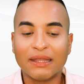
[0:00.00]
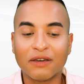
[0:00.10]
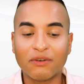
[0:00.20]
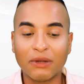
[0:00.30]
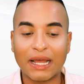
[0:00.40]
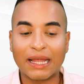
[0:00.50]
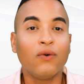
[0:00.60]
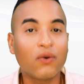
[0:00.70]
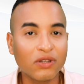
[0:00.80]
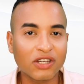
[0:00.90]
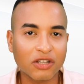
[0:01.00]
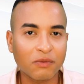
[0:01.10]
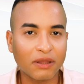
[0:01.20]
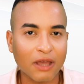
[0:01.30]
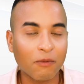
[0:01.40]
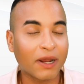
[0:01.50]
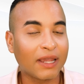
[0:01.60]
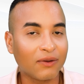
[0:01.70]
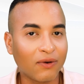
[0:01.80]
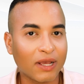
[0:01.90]
Então vamos lá. O curso de gestão ambiental, para
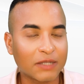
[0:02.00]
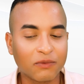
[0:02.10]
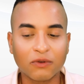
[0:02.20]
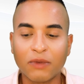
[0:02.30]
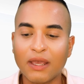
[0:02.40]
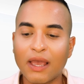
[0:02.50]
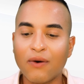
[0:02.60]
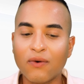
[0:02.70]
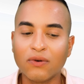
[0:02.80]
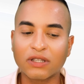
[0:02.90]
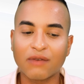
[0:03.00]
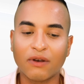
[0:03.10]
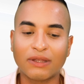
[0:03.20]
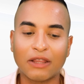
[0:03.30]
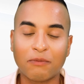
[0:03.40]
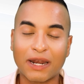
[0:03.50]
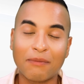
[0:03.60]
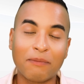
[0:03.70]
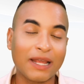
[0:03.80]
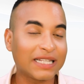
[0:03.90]
quem não conhece muito bem, é um curso que é voltado para
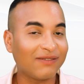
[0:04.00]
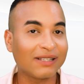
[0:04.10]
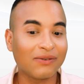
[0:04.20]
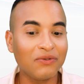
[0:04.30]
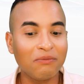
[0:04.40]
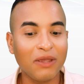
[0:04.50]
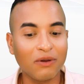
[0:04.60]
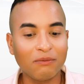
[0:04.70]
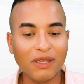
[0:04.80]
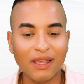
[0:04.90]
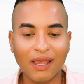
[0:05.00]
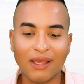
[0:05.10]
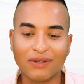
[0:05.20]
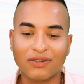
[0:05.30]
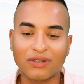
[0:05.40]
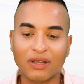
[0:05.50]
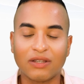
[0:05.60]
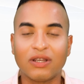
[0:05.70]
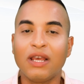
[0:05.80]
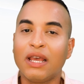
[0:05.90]
a preservação do meio ambiente,
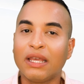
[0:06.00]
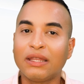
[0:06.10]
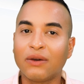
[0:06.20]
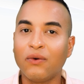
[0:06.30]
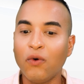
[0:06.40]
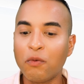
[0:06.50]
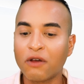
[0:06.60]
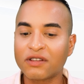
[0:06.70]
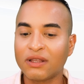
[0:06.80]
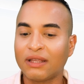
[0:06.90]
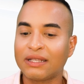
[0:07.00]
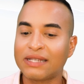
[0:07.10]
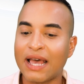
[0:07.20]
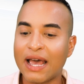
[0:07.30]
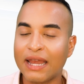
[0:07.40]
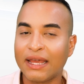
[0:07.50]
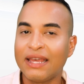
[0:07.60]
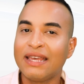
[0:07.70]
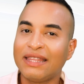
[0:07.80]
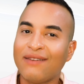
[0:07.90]
gente então, o profissional dessa
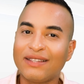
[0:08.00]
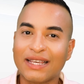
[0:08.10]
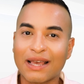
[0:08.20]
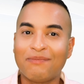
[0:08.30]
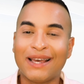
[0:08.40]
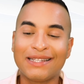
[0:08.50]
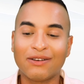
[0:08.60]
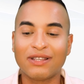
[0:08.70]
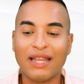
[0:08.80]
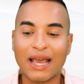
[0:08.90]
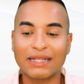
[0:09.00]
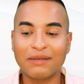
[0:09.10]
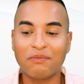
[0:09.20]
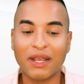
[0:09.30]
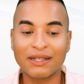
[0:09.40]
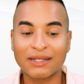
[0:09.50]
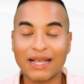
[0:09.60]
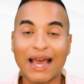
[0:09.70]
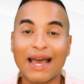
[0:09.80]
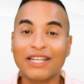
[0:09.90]
área deve ser capaz de auxiliar as
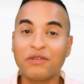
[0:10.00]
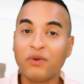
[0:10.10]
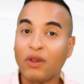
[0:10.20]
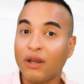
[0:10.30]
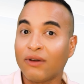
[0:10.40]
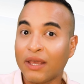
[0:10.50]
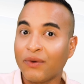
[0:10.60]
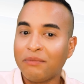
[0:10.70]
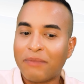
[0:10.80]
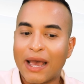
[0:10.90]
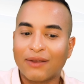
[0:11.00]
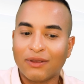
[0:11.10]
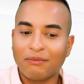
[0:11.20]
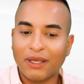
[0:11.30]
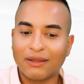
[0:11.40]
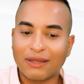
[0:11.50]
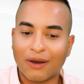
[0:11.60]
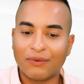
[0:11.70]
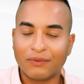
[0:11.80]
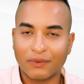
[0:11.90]
empresas a diminuírem o que? O impacto
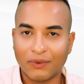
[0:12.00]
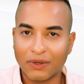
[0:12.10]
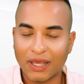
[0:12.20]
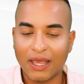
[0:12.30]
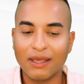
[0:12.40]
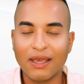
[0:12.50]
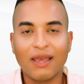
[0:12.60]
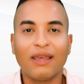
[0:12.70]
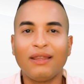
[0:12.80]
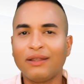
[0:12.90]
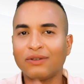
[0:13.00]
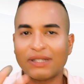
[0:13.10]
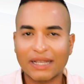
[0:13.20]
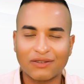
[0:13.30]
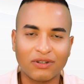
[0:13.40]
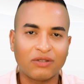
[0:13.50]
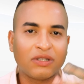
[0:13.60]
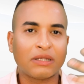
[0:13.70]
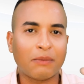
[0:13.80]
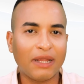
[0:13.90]
ambiental, ok? E tem toda essa questão de
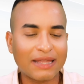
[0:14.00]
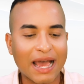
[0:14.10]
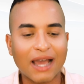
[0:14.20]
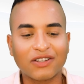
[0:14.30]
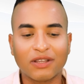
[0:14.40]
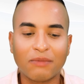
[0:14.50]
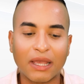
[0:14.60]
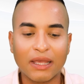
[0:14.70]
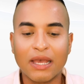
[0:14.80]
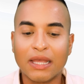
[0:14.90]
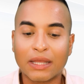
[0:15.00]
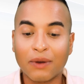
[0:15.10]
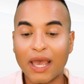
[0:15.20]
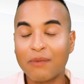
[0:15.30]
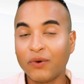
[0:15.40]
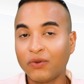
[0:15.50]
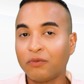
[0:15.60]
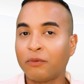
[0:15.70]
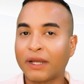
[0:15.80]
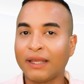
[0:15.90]
sustentabilidade também. Então, é muito
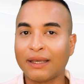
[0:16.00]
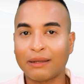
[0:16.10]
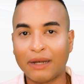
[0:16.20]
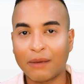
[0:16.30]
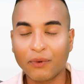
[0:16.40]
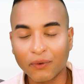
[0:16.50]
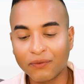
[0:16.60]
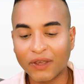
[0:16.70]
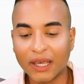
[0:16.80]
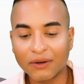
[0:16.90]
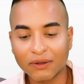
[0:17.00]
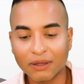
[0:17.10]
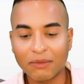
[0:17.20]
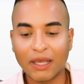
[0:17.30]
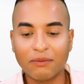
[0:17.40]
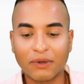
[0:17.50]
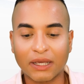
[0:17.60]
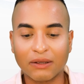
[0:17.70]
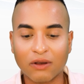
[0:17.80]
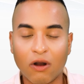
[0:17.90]
bom para quem quer trabalhar para o governo também,
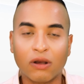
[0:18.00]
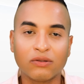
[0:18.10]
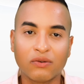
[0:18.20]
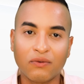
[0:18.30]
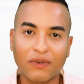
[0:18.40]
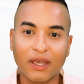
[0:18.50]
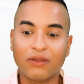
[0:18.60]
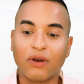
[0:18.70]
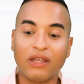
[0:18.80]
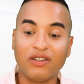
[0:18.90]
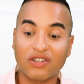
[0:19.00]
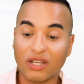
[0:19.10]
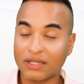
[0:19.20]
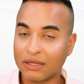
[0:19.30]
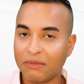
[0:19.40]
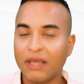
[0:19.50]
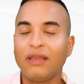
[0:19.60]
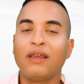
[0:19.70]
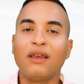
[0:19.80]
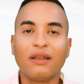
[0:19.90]
porque órgãos do governo, ONGs
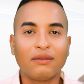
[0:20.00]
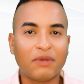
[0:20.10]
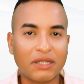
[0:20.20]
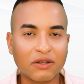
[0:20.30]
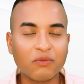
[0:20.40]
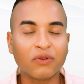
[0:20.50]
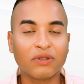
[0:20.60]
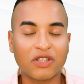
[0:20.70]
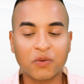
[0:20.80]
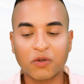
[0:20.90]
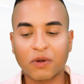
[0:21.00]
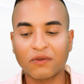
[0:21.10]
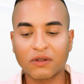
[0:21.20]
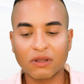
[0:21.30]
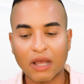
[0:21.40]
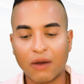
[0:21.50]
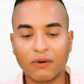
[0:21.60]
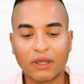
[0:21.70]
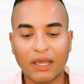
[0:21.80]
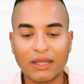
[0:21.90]
também, precisam muito desse tipo de
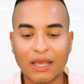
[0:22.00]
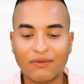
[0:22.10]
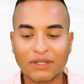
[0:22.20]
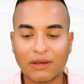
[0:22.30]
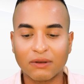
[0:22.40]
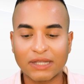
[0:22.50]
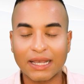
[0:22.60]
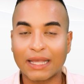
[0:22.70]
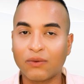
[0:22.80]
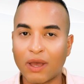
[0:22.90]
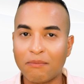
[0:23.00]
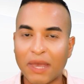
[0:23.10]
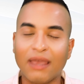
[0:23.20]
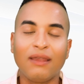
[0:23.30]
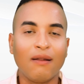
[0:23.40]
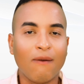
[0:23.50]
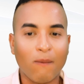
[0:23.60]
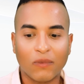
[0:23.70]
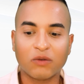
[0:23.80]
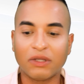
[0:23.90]
profissional, ok? Daí você consegue atuar bem
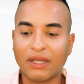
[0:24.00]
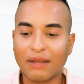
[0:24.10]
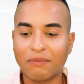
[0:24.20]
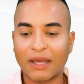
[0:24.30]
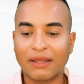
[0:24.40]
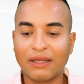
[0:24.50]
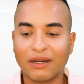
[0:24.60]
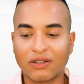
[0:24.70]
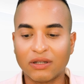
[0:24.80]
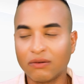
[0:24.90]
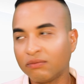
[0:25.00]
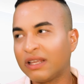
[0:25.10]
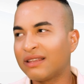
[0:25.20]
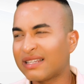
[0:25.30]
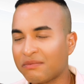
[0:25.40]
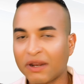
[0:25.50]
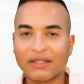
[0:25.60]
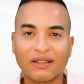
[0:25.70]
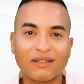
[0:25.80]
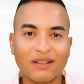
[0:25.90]
de maneira impactante. Não dentro das
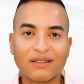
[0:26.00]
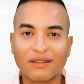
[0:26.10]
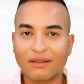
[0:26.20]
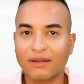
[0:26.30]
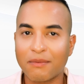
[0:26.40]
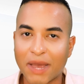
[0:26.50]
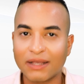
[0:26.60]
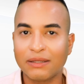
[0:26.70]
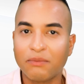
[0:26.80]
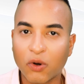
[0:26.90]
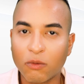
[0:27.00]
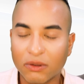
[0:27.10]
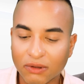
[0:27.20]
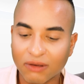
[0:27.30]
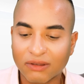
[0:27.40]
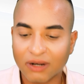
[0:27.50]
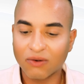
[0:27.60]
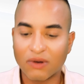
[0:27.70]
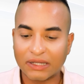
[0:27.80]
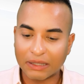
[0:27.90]
empresas às vezes é mais em broma do que outra
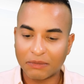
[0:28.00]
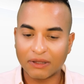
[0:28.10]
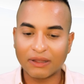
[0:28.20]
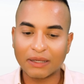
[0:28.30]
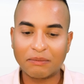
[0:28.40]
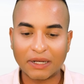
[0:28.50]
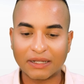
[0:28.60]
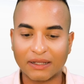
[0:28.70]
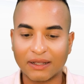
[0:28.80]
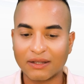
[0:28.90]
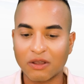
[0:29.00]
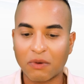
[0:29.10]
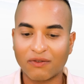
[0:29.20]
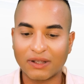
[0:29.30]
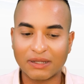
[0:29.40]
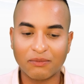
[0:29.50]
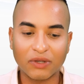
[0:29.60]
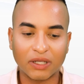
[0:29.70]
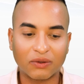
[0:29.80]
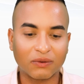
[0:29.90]
coisa, dependendo da empresa, né? Só para fazer
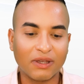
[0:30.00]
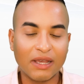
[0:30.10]
bonito.